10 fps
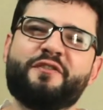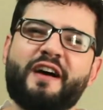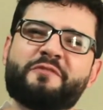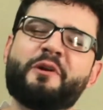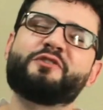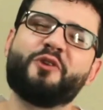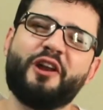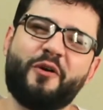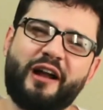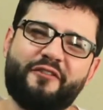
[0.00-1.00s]
faz para
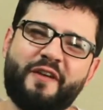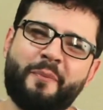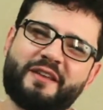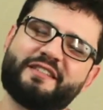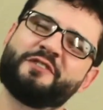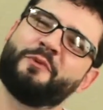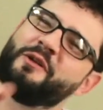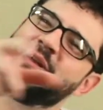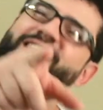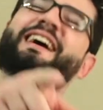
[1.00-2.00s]
escolher um café para ser
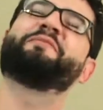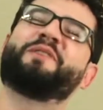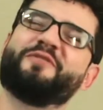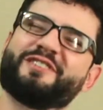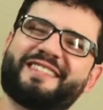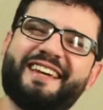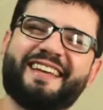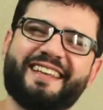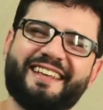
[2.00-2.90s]
disponibilizado para você.